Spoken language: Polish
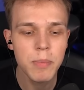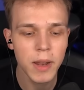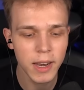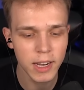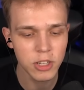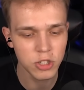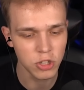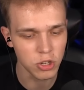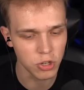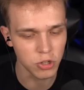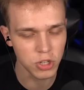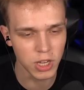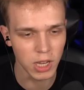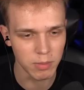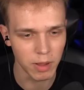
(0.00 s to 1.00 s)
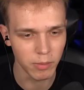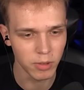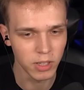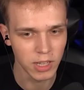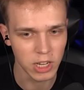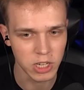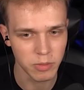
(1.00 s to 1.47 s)
plan na dzisiejszy odcinek mam
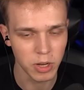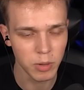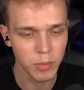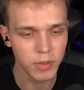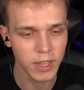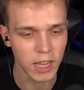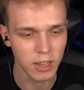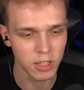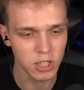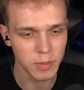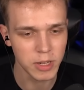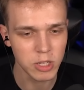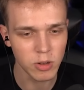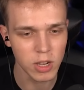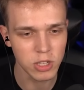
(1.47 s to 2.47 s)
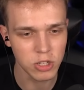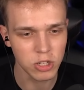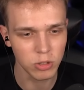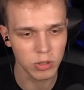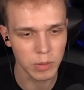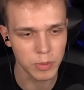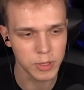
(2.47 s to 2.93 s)
dla ciebie? No bo tak, zobaczyłaś, co się
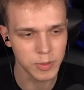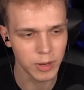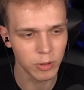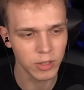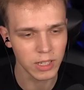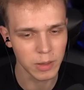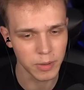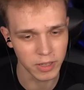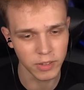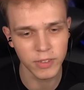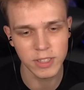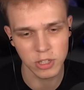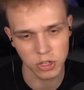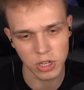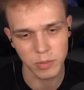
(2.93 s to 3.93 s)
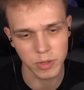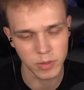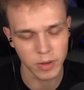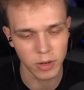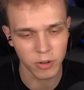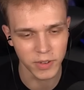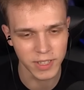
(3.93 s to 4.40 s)
no. tutaj pozmieniało. Tak naprawdę więcej się nie
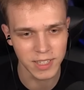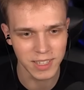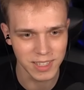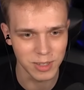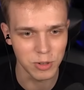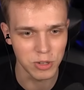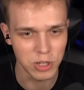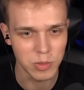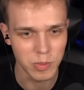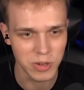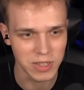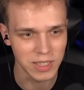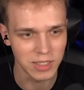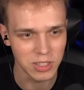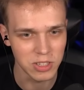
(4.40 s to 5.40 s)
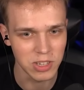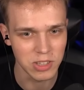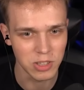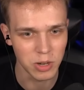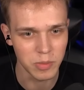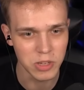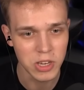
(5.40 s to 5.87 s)
pozmieniało, więcej nie zdążyliśmy przez ten tydzień
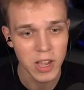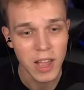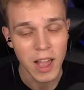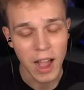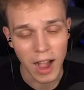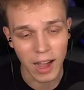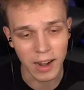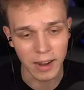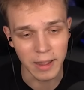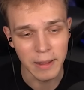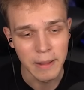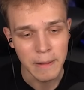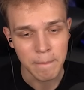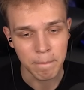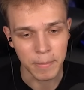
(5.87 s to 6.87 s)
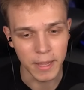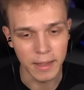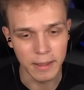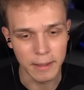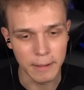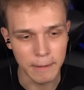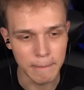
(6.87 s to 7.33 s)
zrobić ale
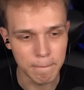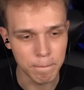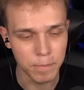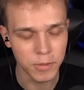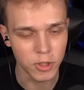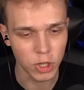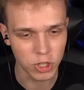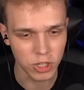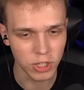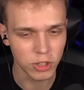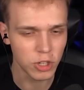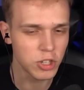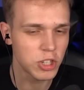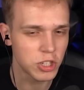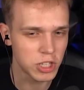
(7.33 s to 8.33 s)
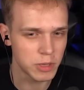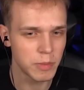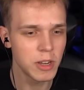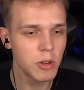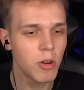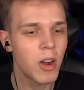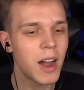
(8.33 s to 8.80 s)
em, troszkę, troszkę się
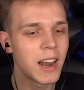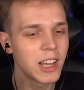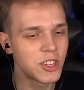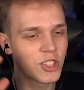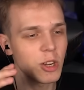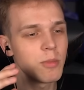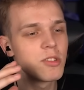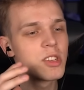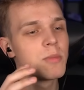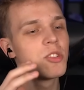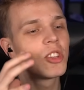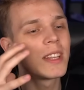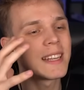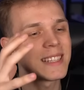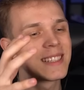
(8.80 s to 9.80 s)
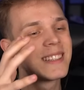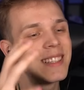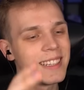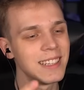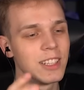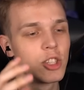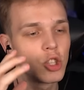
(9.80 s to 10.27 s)
zmieniło, ale chciałbym, żebyś teraz
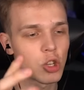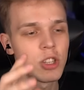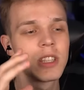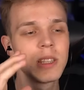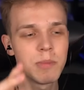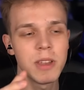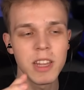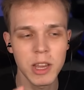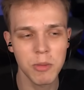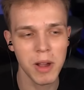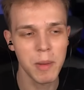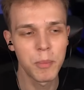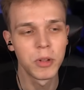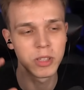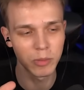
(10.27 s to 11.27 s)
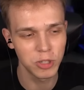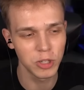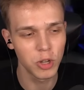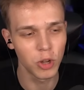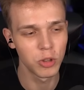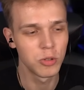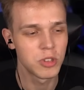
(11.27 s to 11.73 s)
ty coś zmieniła po
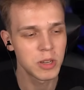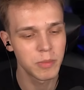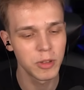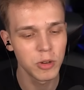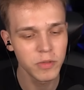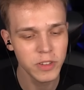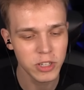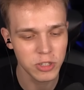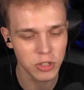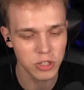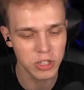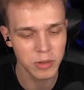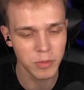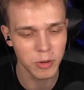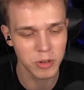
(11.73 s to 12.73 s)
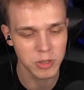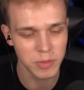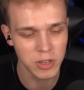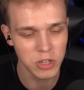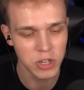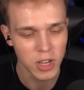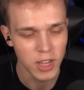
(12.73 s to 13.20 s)
tygodniu, żeby również coś się mogło
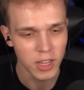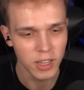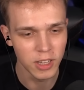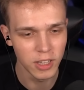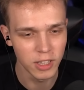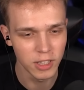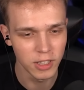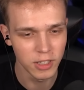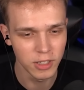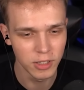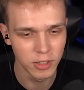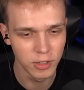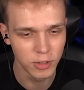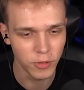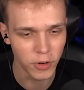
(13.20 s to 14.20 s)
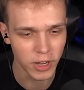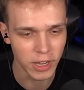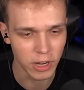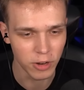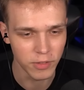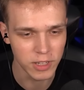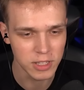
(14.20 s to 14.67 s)
zmienić yy,
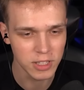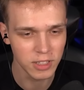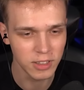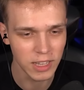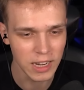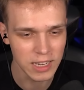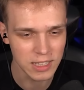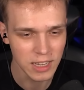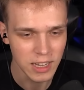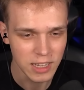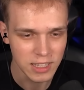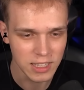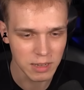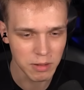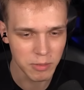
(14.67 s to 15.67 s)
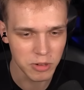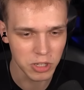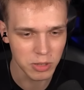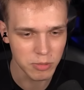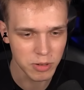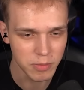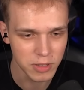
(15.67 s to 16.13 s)
twojego, więc teraz zajmiemy się
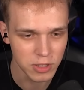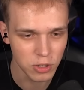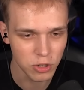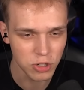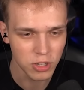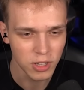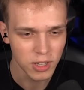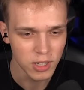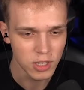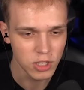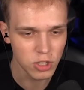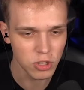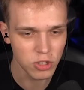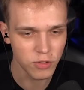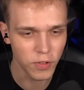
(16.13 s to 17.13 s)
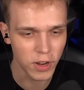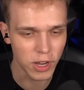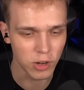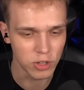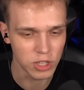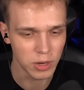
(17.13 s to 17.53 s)
tym, żeby coś, coś twojego